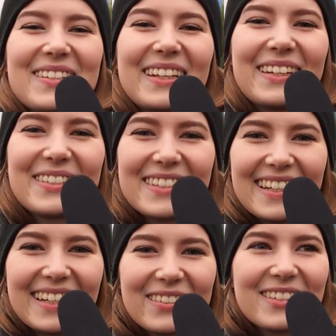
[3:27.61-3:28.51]
składam
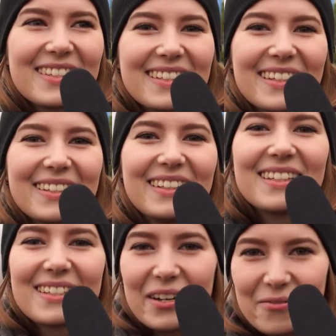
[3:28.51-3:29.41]
życzenia wszystkim,
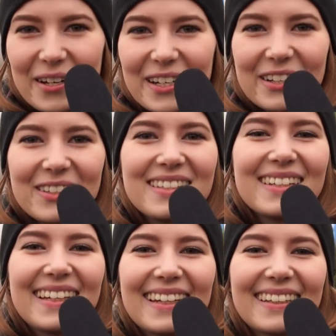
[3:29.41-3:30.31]
całej mojej
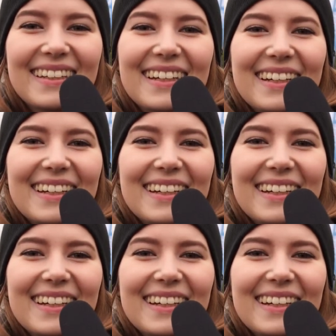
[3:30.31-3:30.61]
rodzinie,